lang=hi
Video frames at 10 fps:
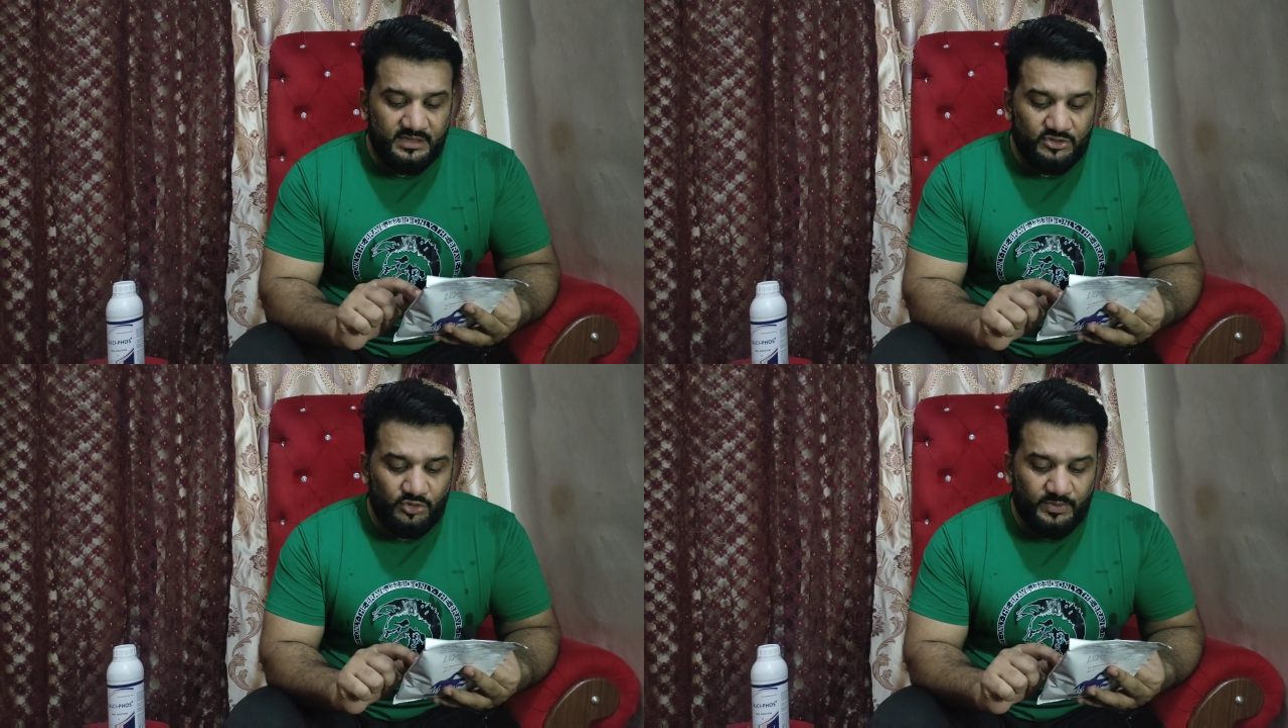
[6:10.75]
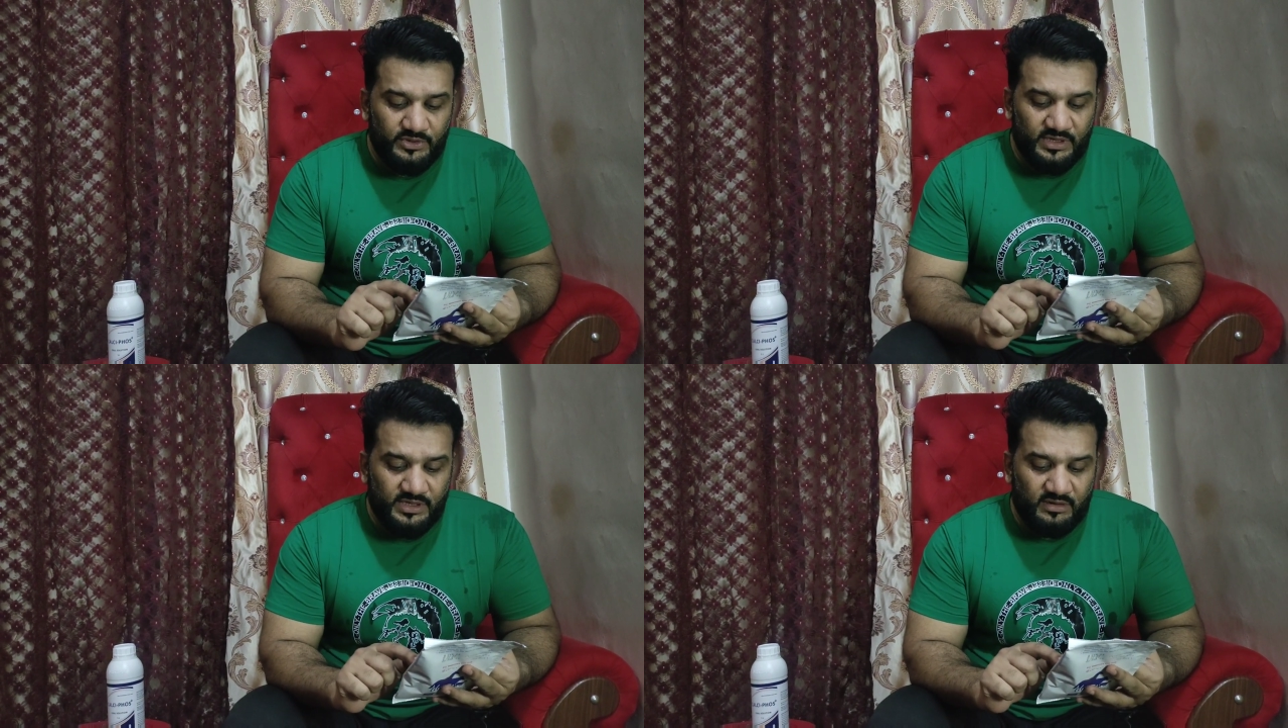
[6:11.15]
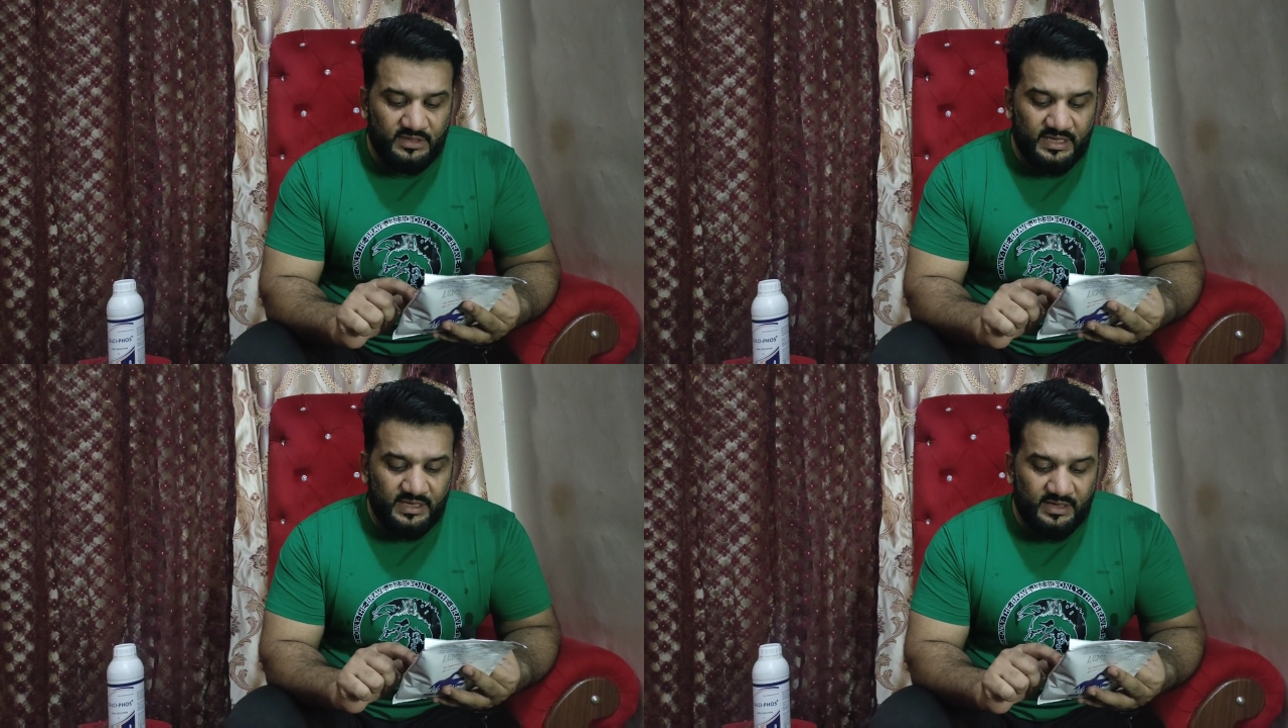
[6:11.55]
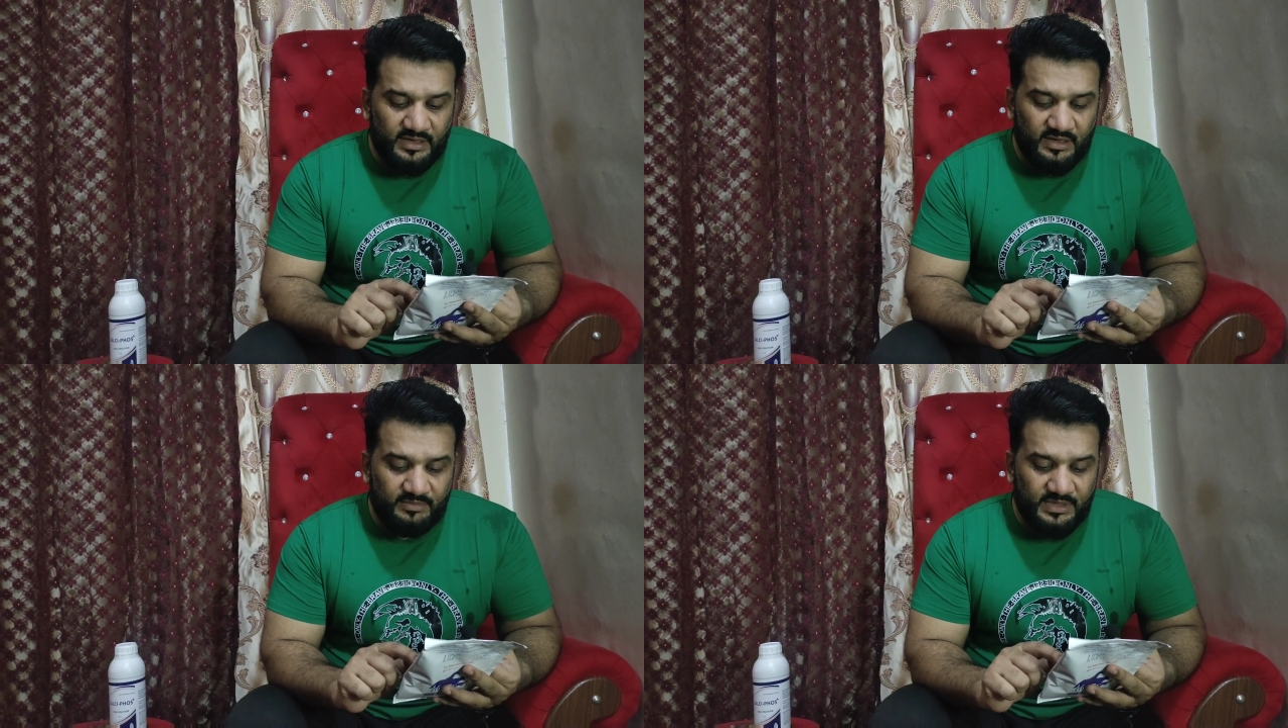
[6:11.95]
इसके ऊपर जो लिखा होता है एक
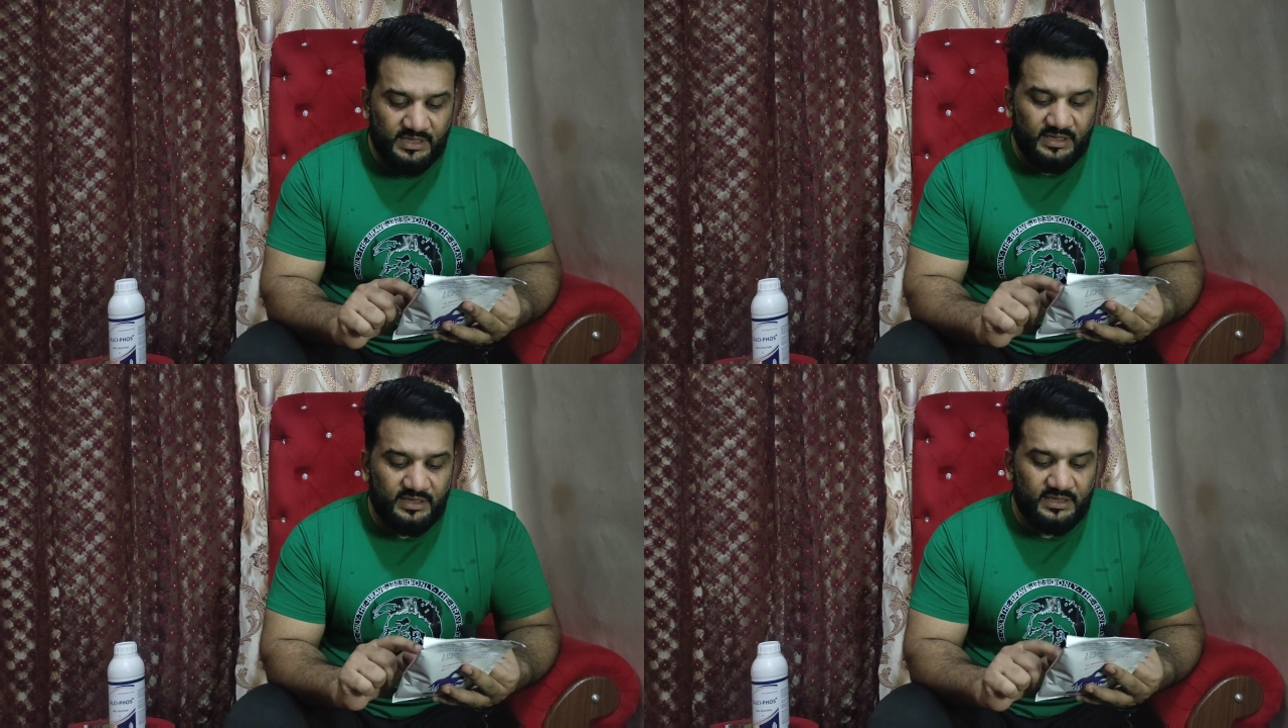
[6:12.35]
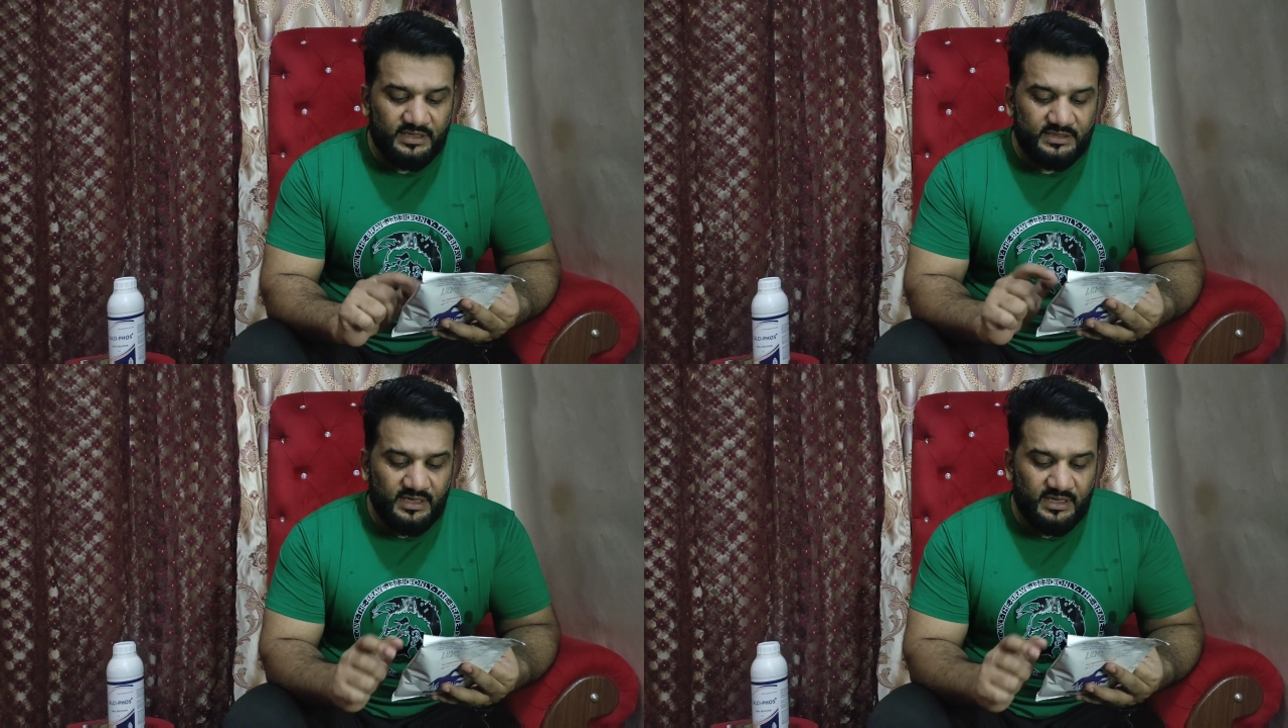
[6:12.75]
ग्राम तीन लीटर या